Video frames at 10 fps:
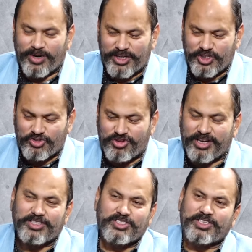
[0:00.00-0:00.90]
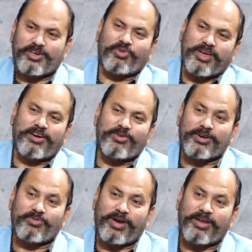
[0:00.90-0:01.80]
వాటి స్ట్రక్చర్
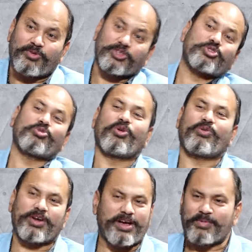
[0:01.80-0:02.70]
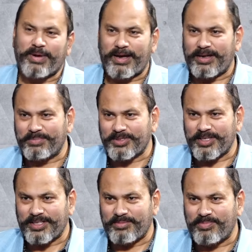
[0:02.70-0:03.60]
వేరవటం వల్ల వస్తువులు వేరుగా మనకు
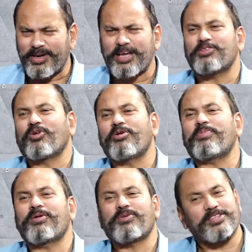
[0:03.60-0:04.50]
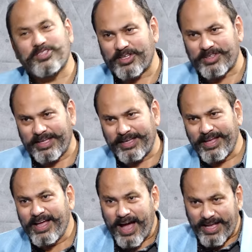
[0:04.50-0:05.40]
కనిపిస్తాయి తప్ప అందు లోపల ఉన్నది శక్తే
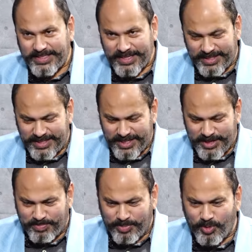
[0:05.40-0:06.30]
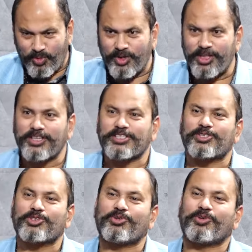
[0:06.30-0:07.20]
ఆ శక్తి ఎప్పుడు విడుదల చేస్తూ